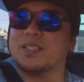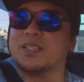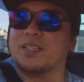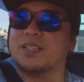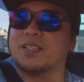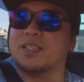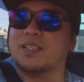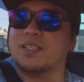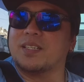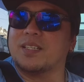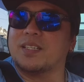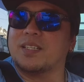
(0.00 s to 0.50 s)
ng
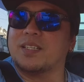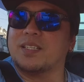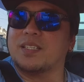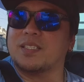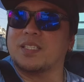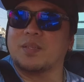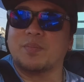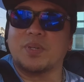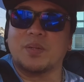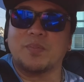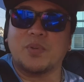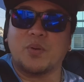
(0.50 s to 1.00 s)
uh,
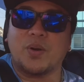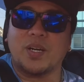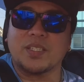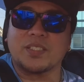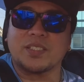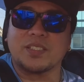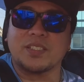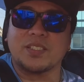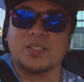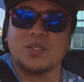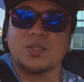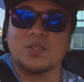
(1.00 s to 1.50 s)

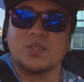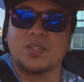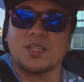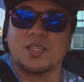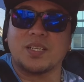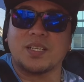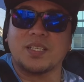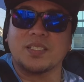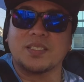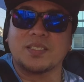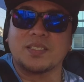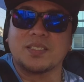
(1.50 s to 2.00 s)
nababawasan ng
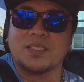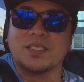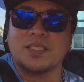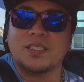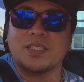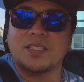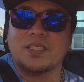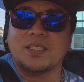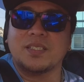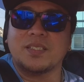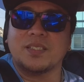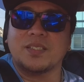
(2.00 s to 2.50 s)
oras
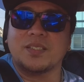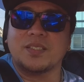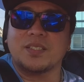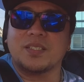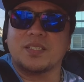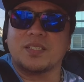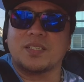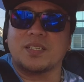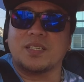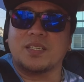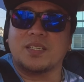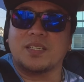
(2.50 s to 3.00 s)

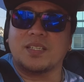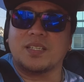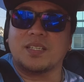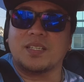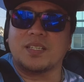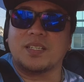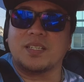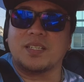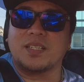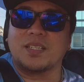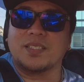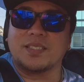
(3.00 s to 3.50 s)

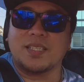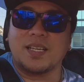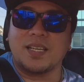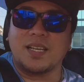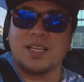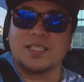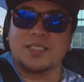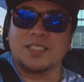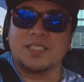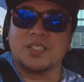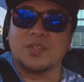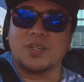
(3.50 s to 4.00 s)
uh,
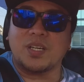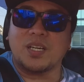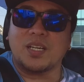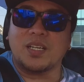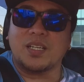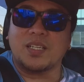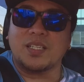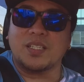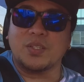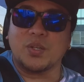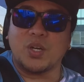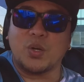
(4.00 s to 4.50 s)
kadalasan
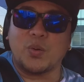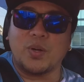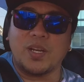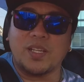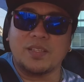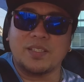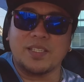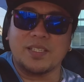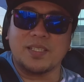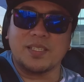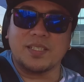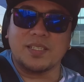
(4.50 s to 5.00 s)
na
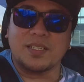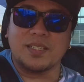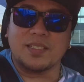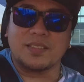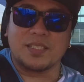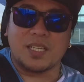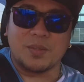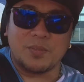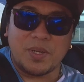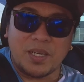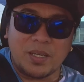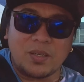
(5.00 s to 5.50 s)
nawawalan din ng uh,
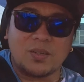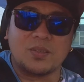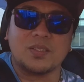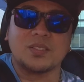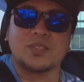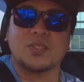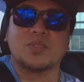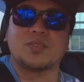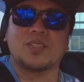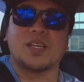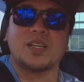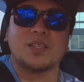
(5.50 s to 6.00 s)
trabaho
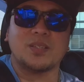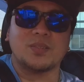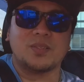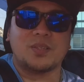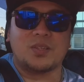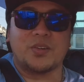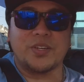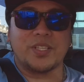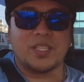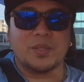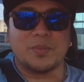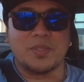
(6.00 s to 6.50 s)
so
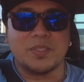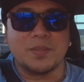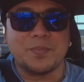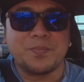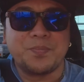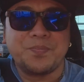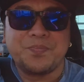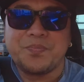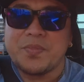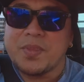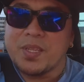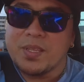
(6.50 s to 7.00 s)
tayo okay naman
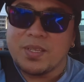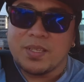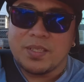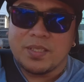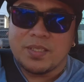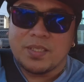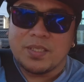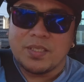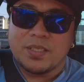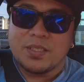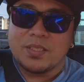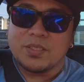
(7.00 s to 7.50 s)

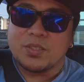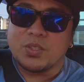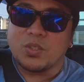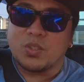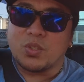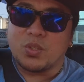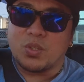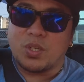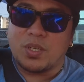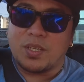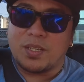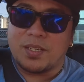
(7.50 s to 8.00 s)
so
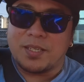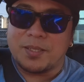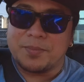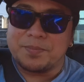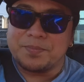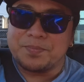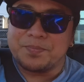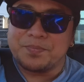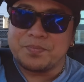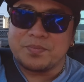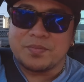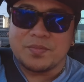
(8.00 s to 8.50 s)

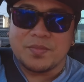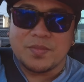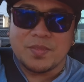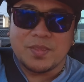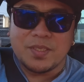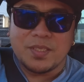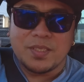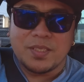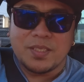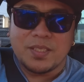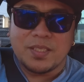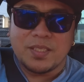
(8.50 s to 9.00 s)
um,
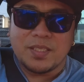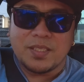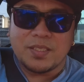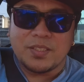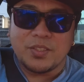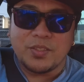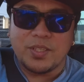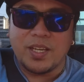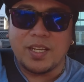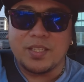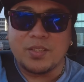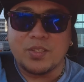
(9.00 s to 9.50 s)

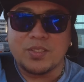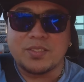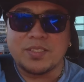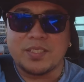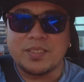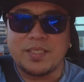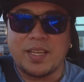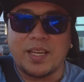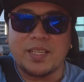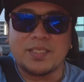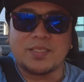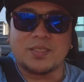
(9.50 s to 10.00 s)
yun nga no
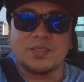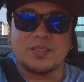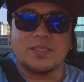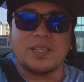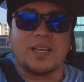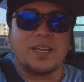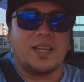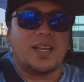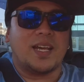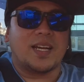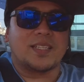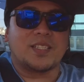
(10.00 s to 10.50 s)
sa dahil,
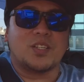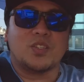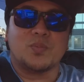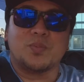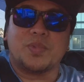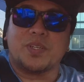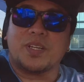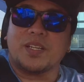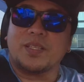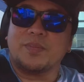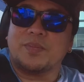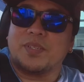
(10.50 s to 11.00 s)
dahil lockdown
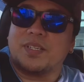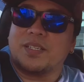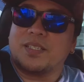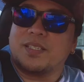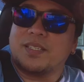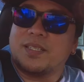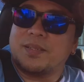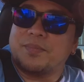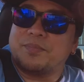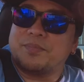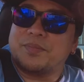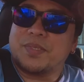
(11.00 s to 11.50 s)
pa rin
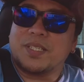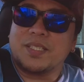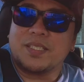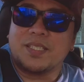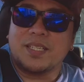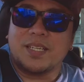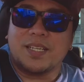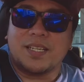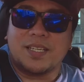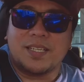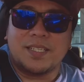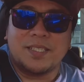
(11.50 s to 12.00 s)
mag
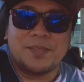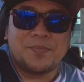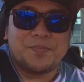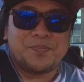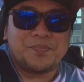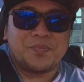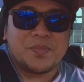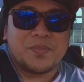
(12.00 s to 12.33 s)
uh,